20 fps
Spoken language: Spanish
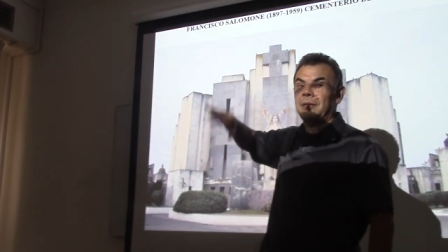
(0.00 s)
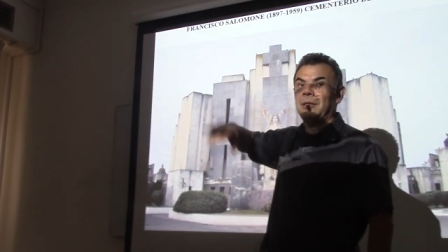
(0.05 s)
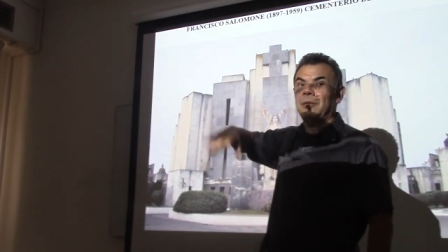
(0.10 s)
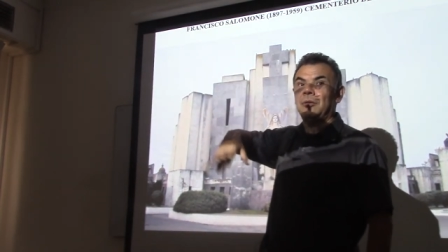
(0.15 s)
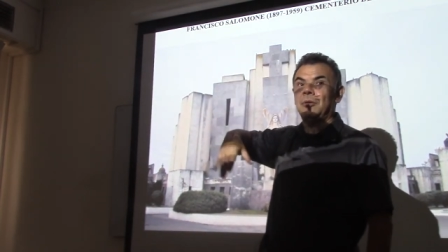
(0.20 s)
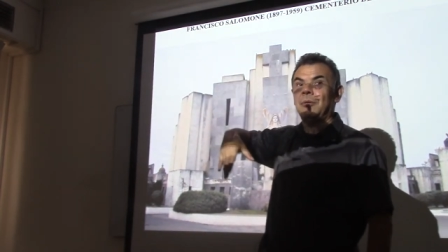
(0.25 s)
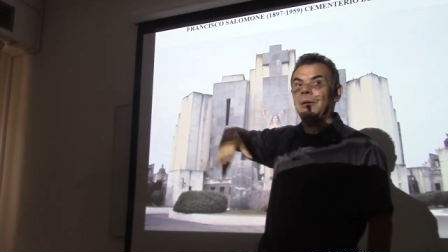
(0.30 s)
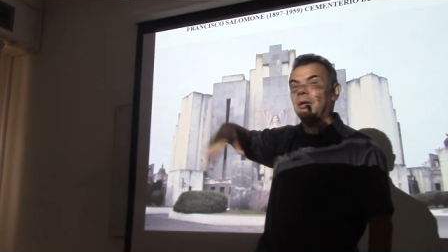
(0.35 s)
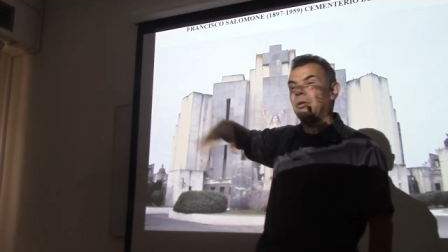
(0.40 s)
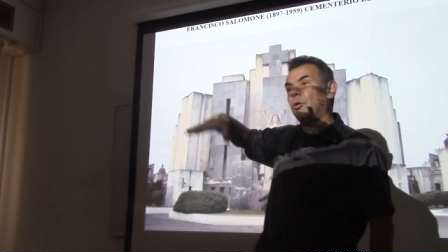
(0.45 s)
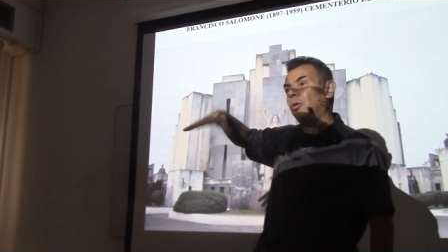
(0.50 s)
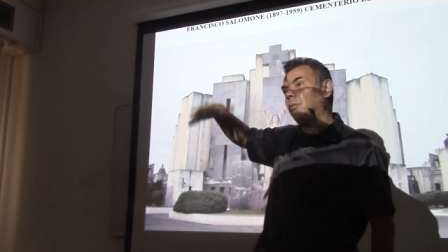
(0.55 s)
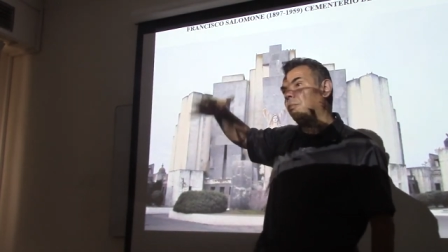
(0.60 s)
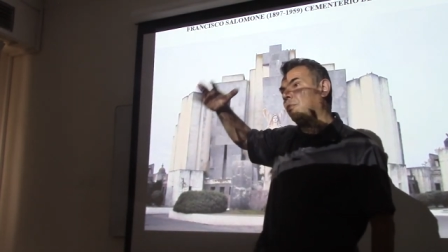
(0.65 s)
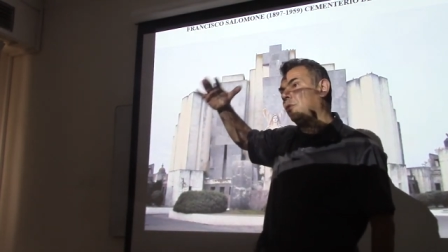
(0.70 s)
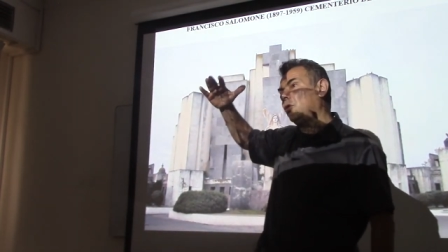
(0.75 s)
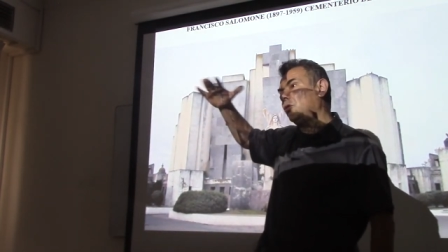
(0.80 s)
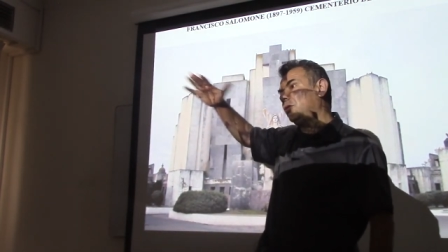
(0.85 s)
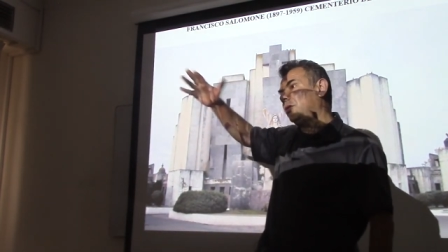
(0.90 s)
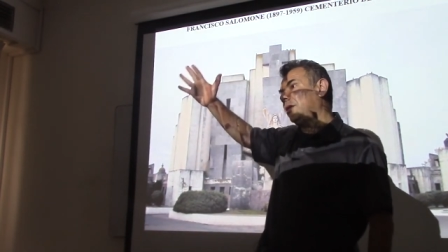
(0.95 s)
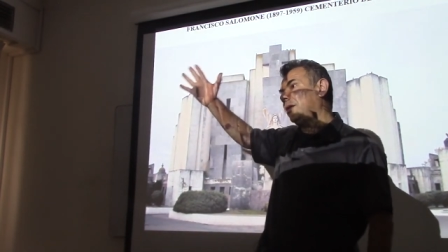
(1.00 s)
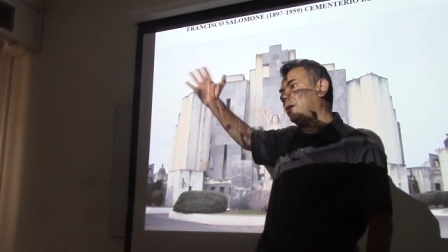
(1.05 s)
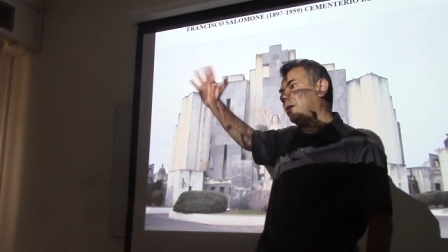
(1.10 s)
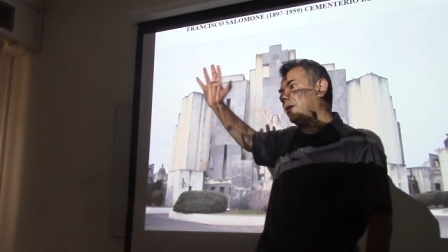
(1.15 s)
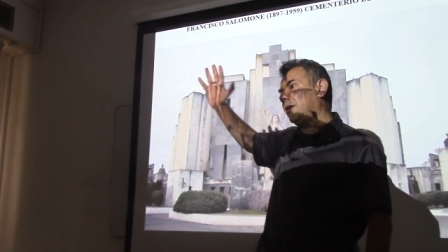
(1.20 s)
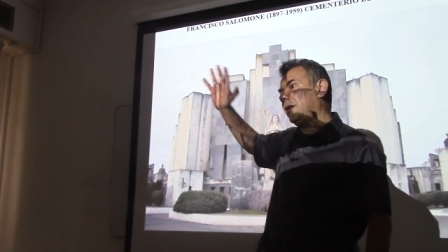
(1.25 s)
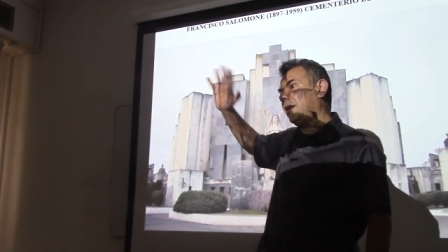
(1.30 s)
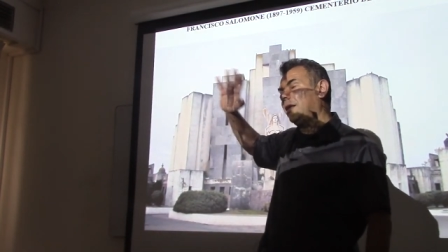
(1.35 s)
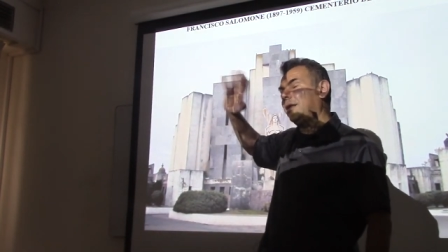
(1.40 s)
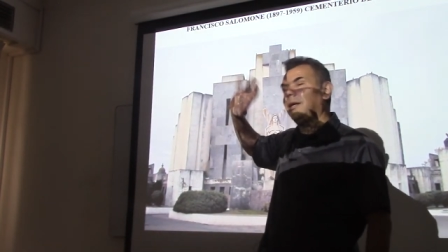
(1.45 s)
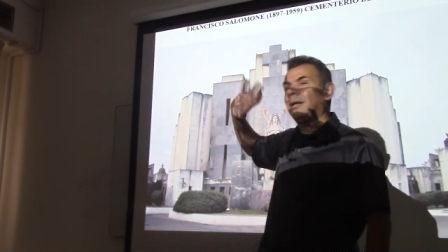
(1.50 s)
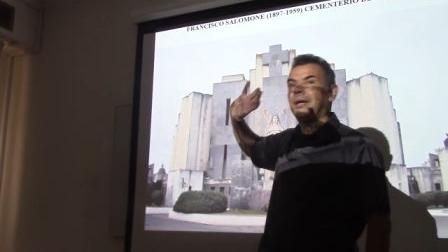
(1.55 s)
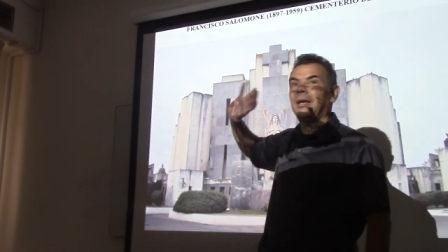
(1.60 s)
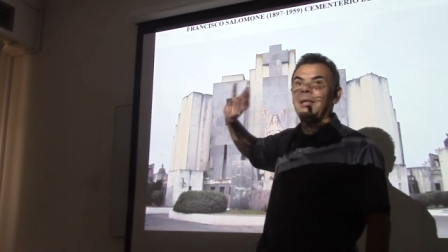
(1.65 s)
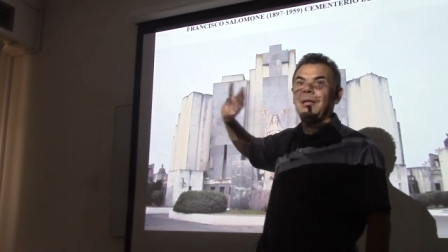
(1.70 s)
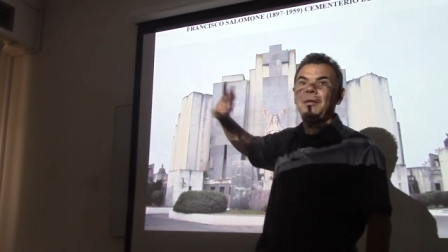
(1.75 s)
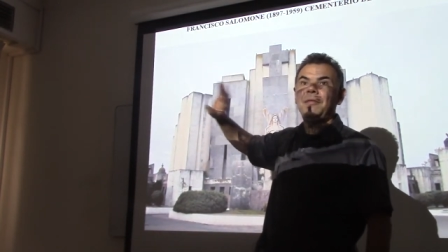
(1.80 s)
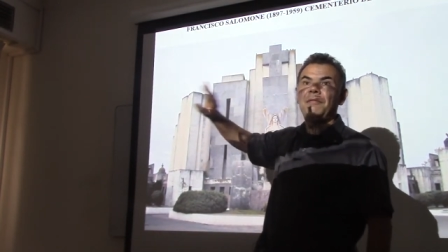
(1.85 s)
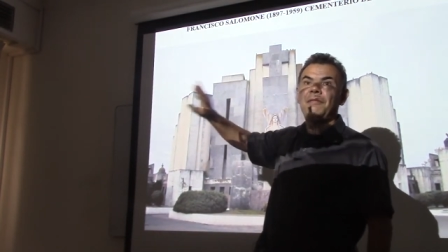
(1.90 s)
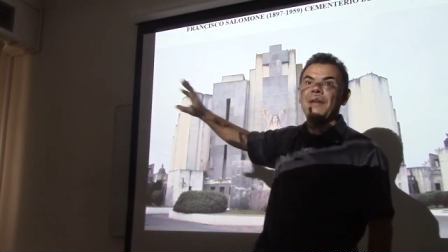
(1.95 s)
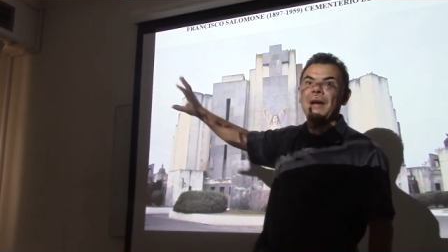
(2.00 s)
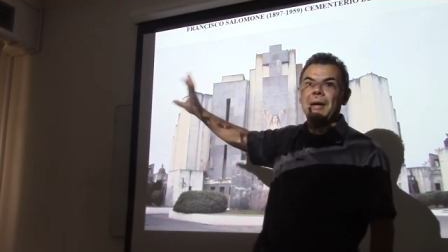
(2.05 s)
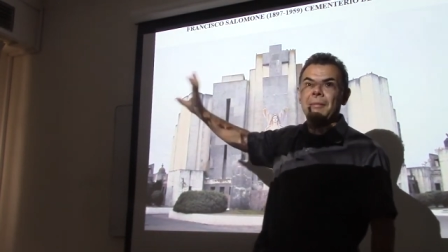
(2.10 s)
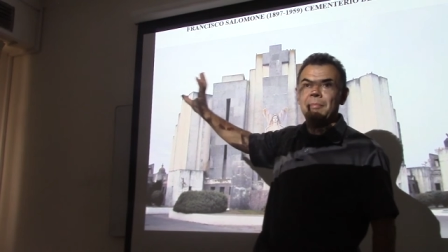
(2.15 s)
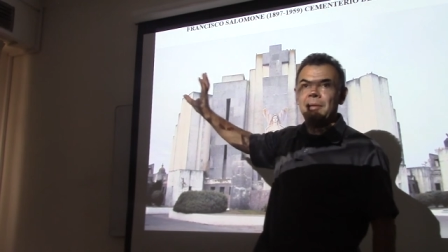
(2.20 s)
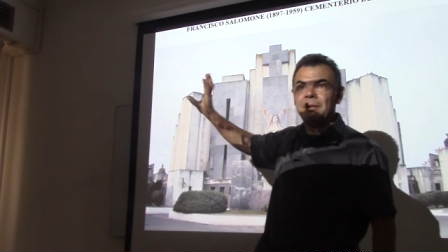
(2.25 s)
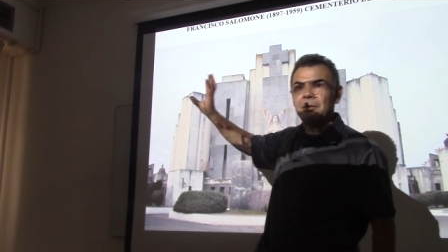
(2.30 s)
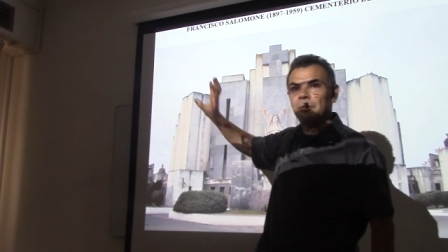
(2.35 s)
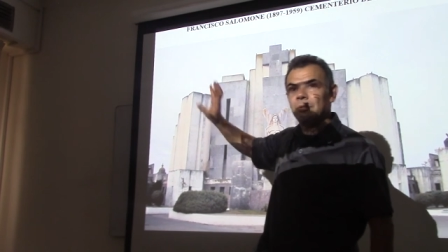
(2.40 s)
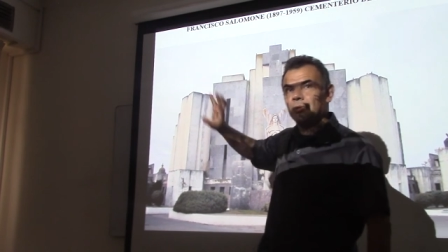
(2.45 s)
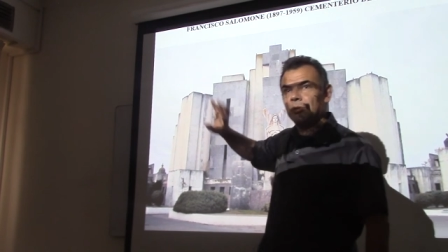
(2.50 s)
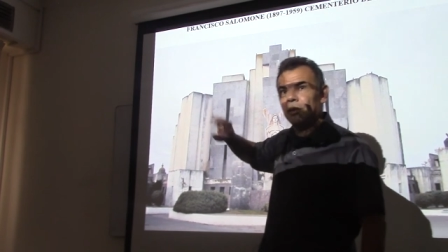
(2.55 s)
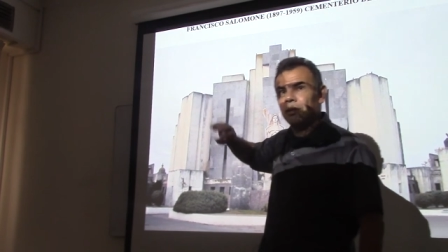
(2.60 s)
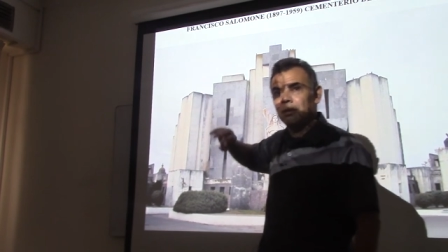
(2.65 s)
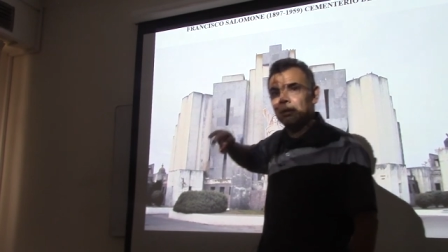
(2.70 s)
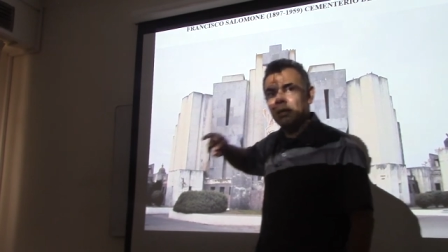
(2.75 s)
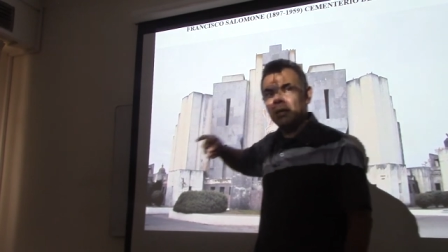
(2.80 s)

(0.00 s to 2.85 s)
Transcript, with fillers: quedó bajo el mote de la década infame, entonces